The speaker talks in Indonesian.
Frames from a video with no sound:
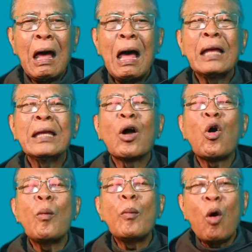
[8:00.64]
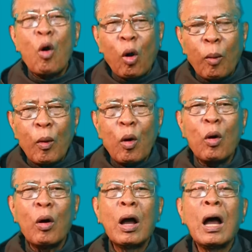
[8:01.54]
hanya
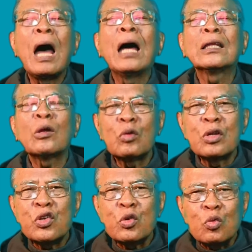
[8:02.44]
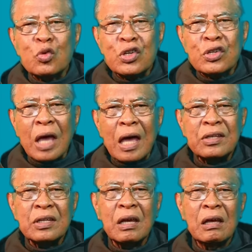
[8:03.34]
ngomong-ngomong atau diskusi
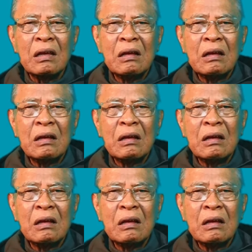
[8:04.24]
saja.